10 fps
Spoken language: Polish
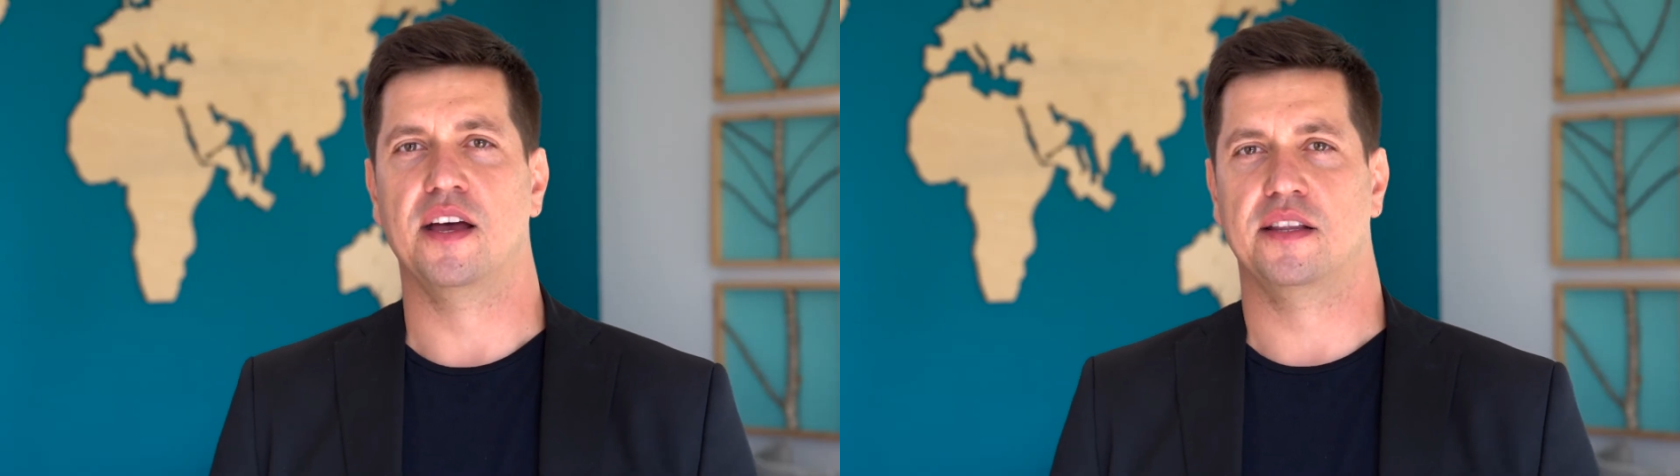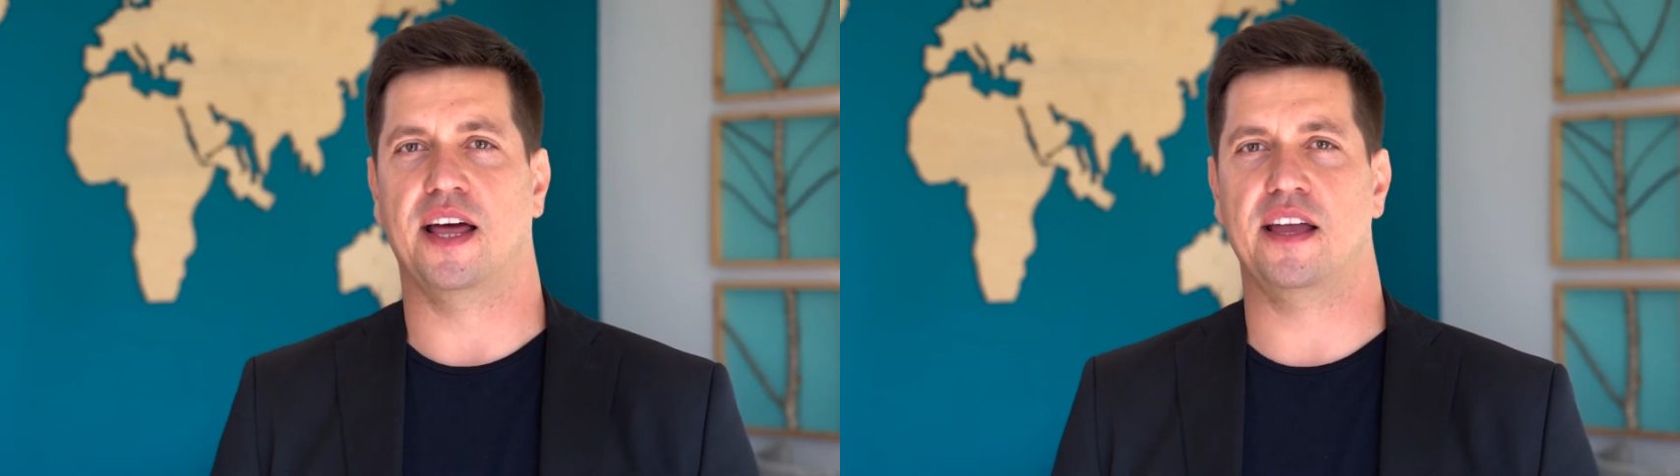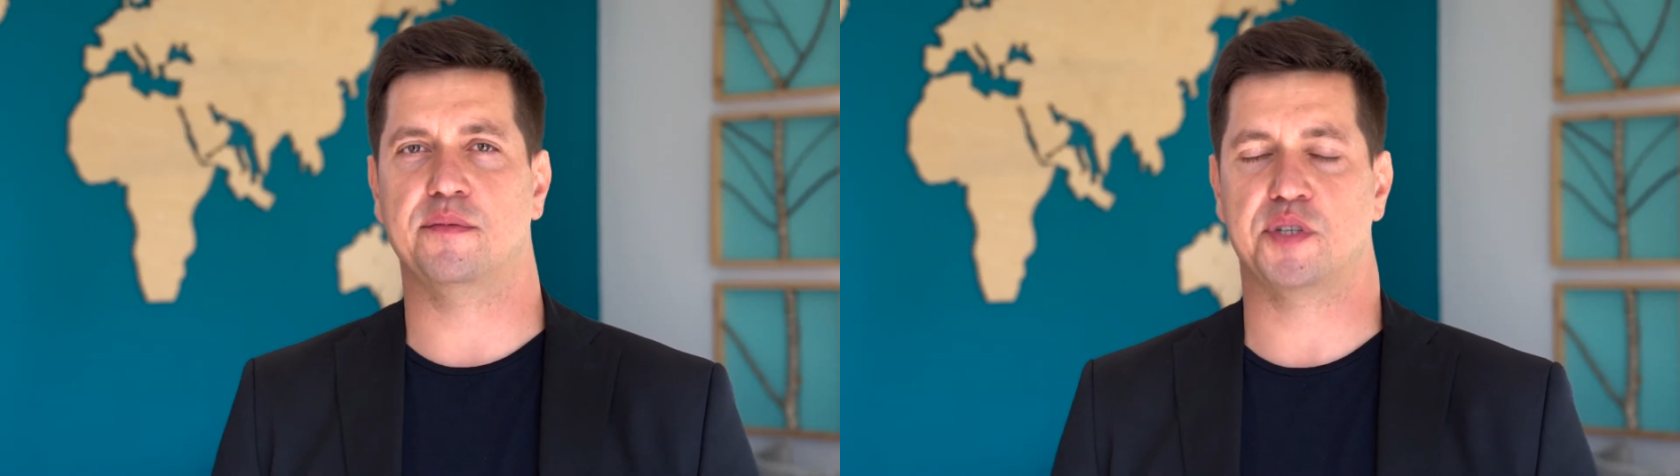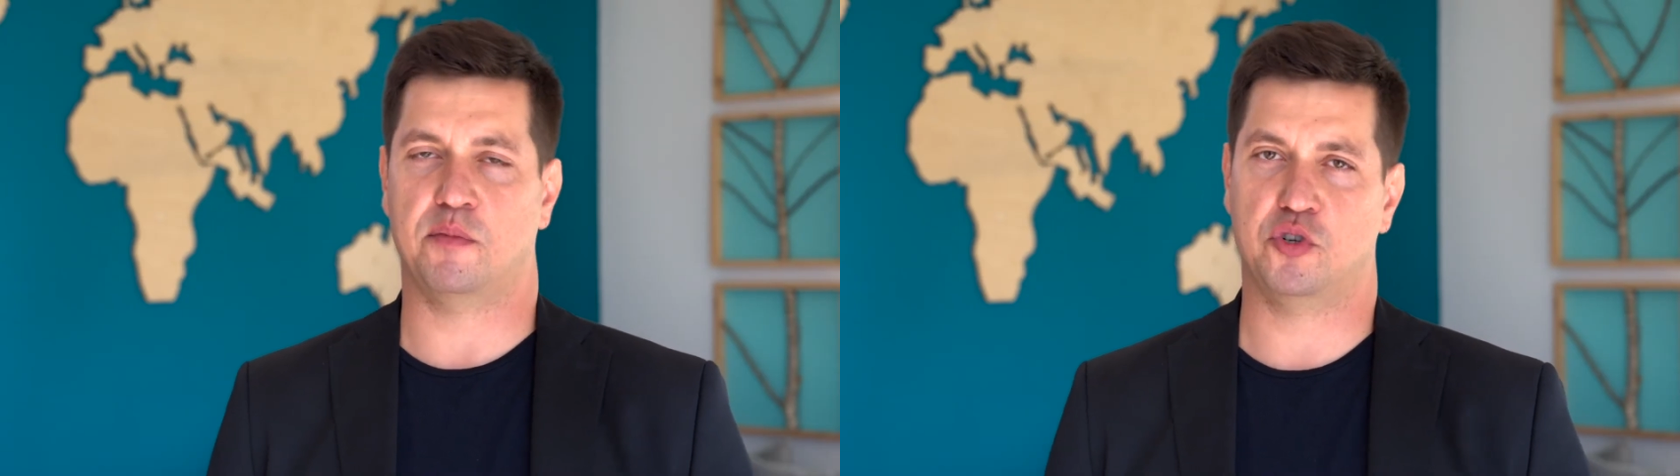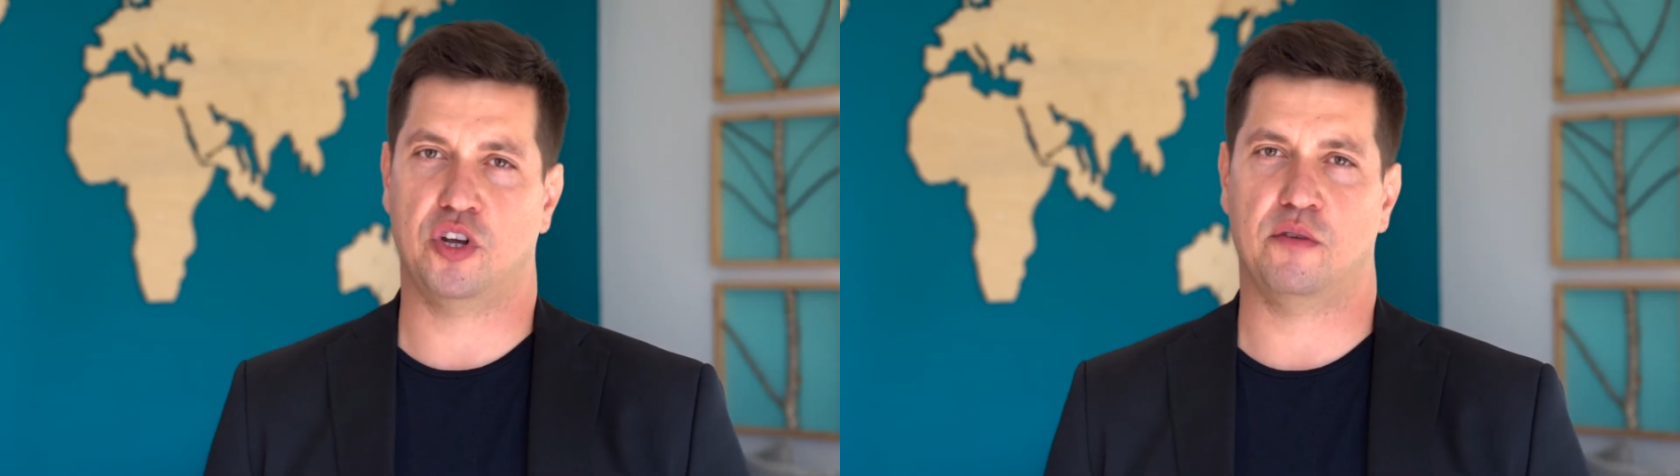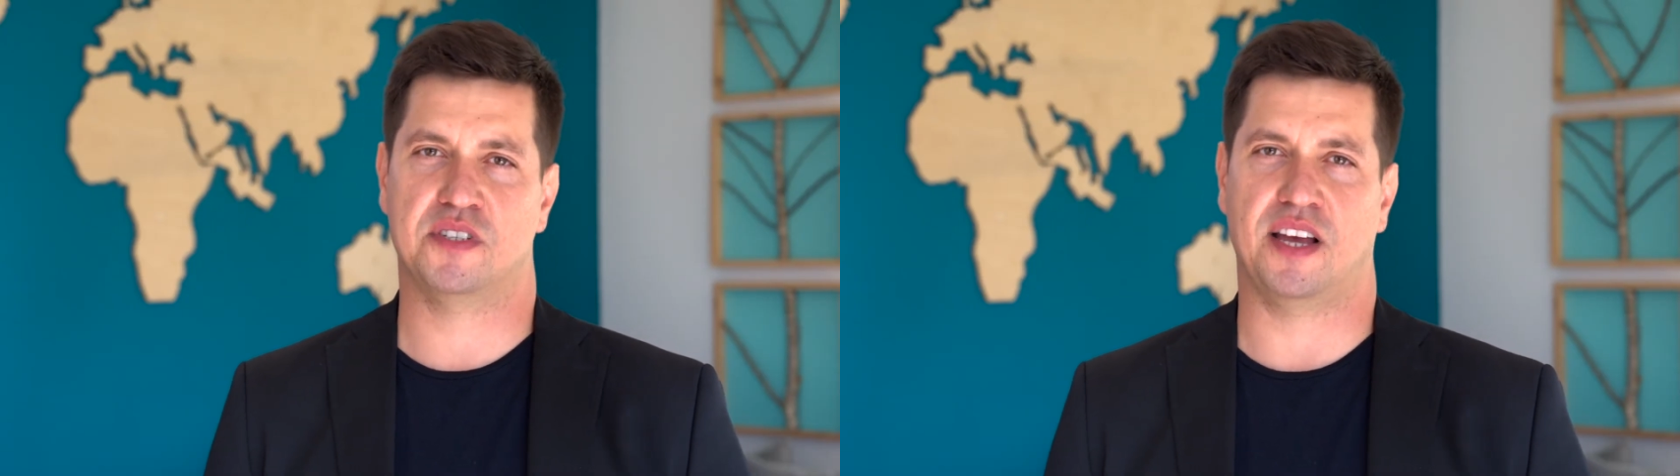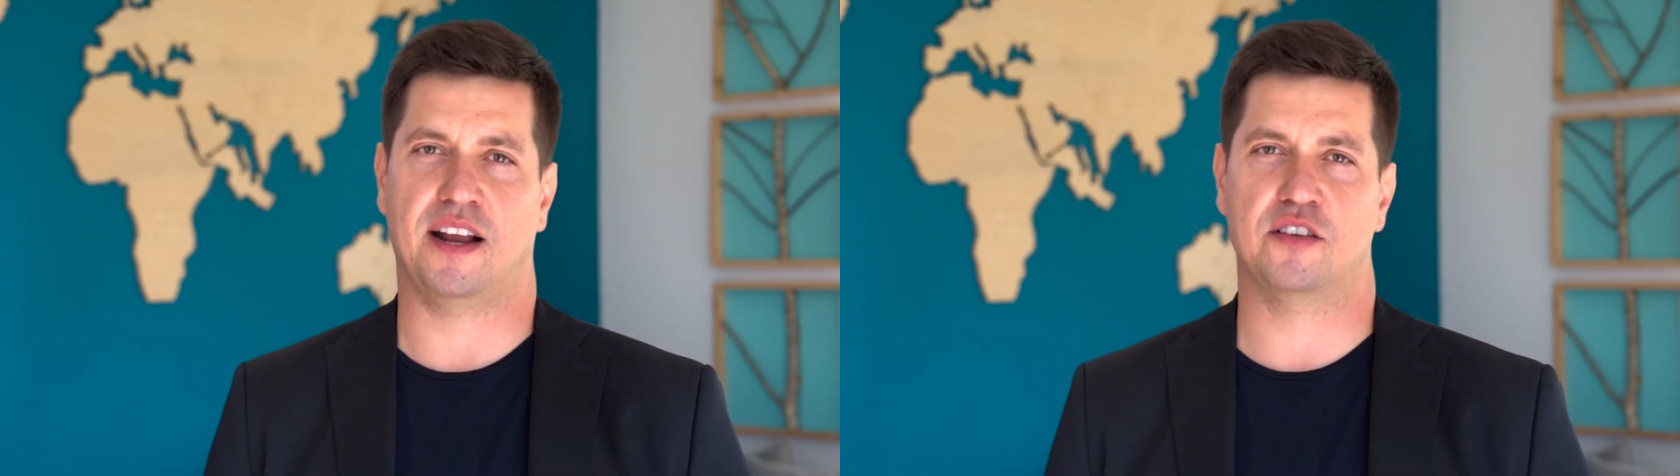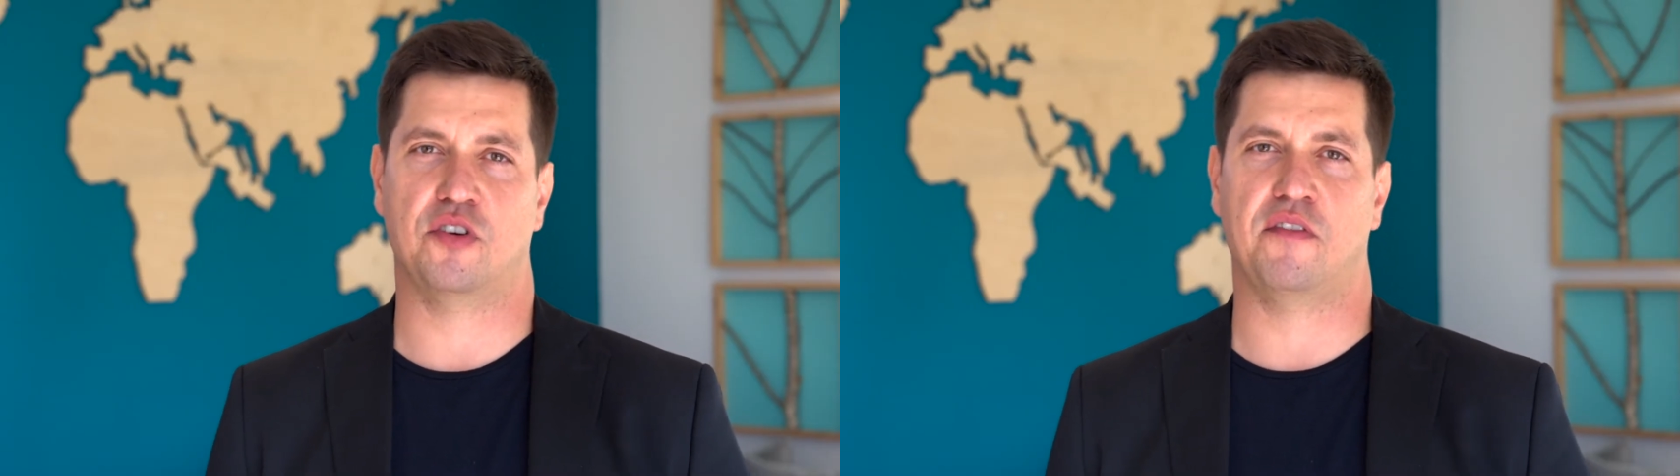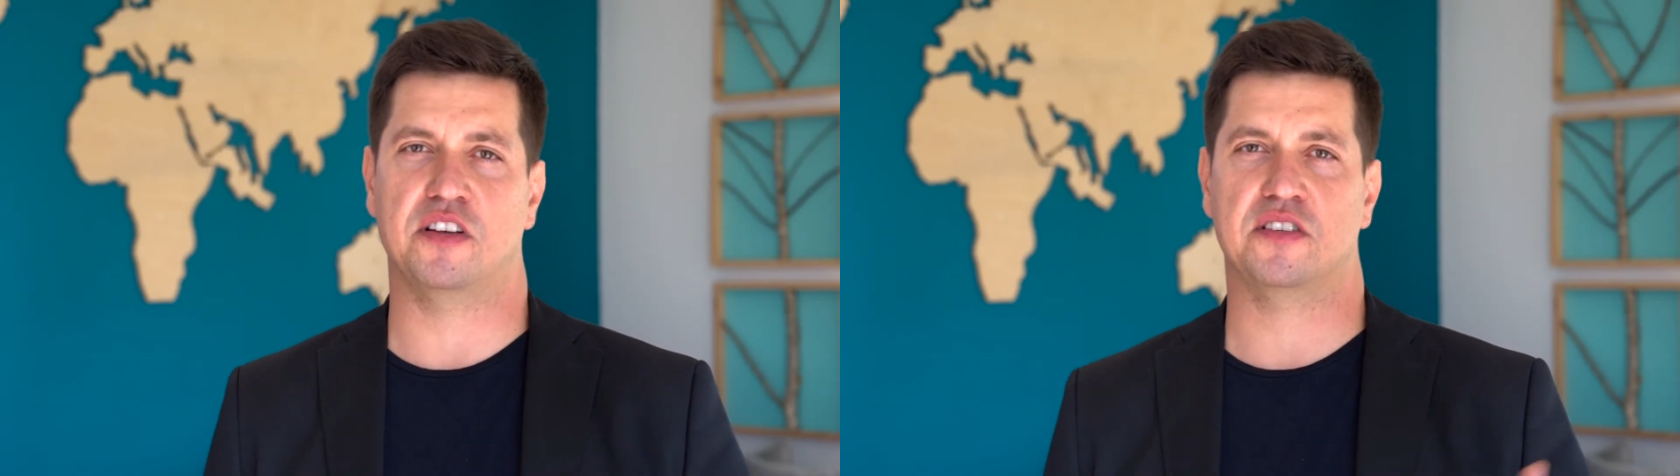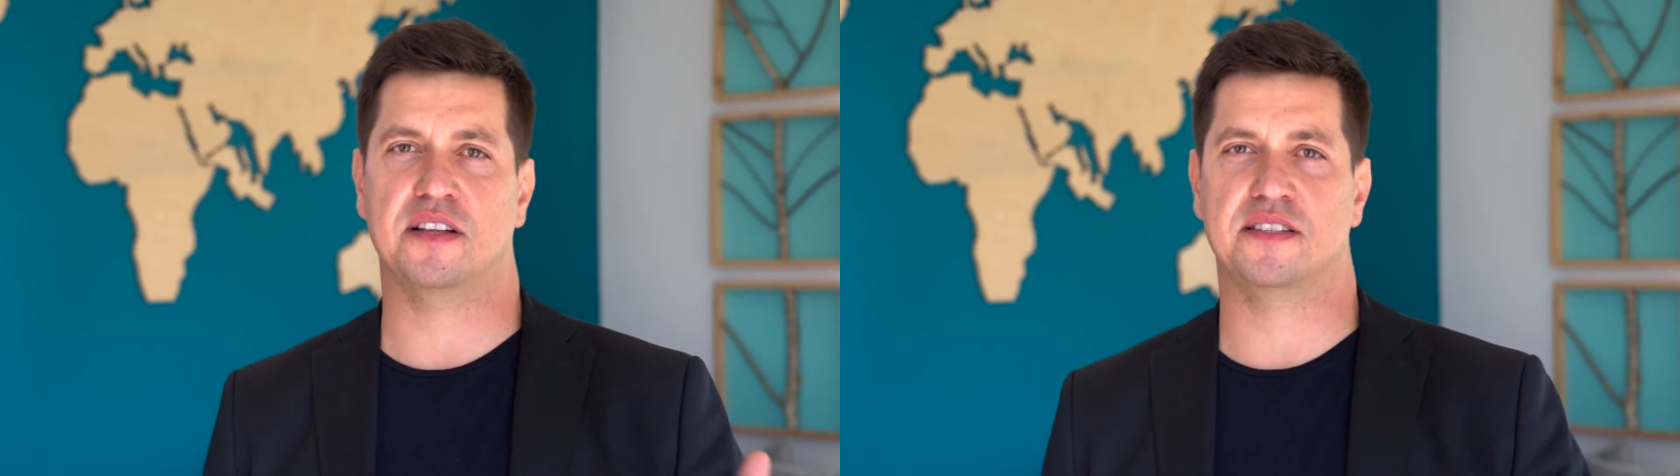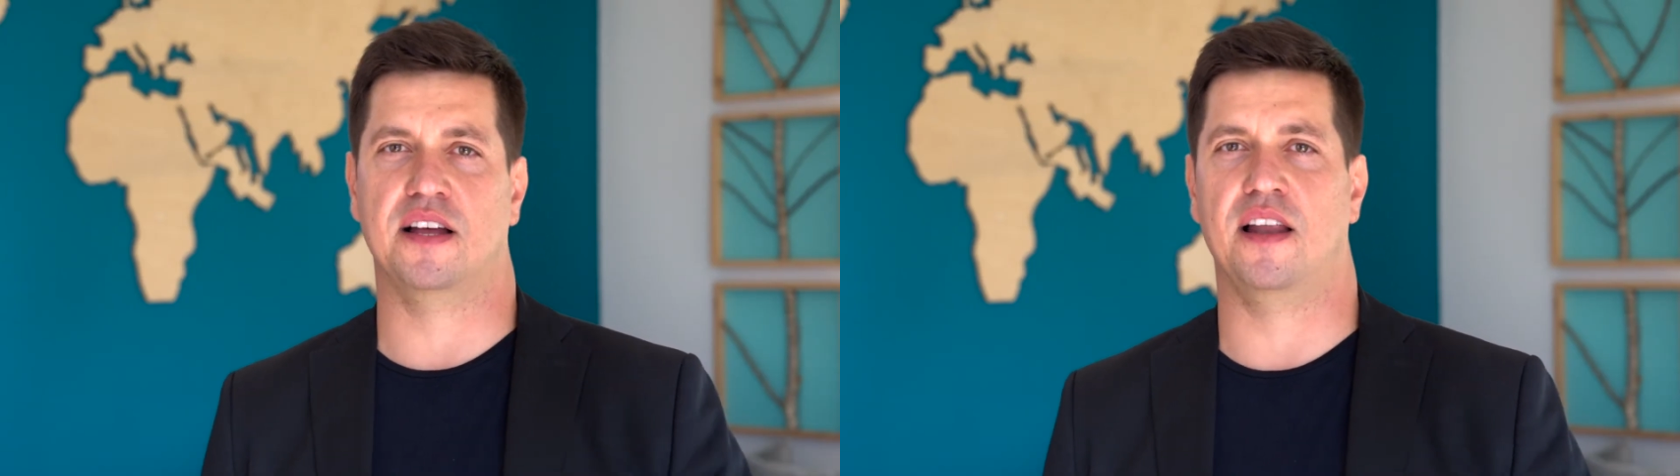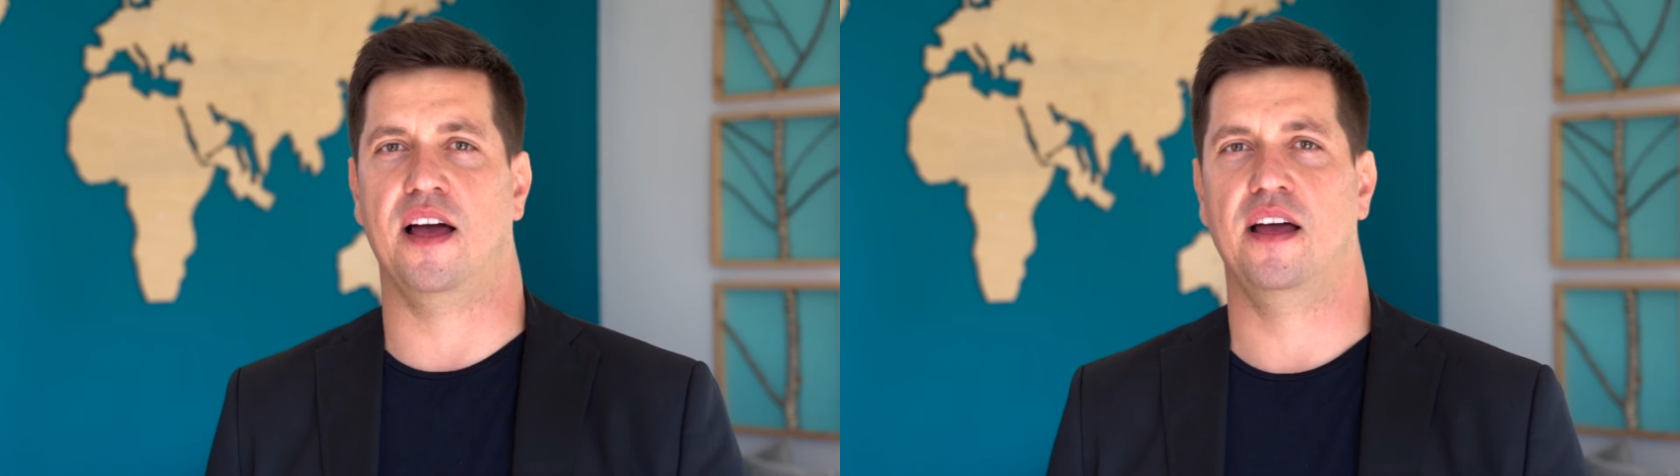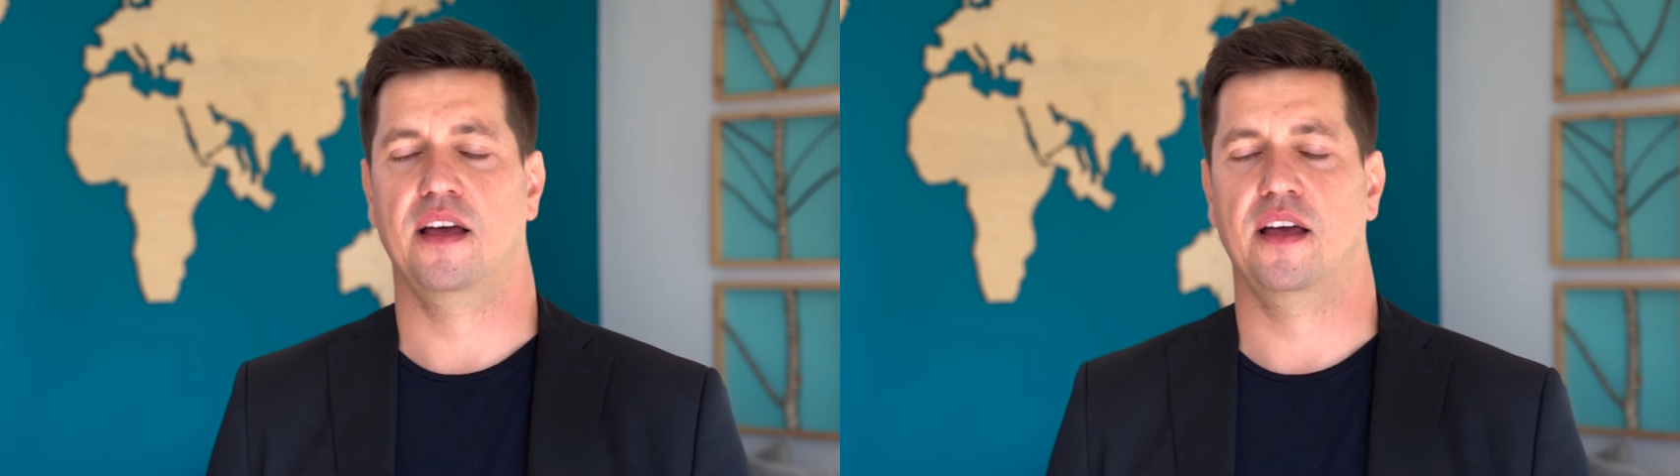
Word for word: najemca może ją zaaranżować na cele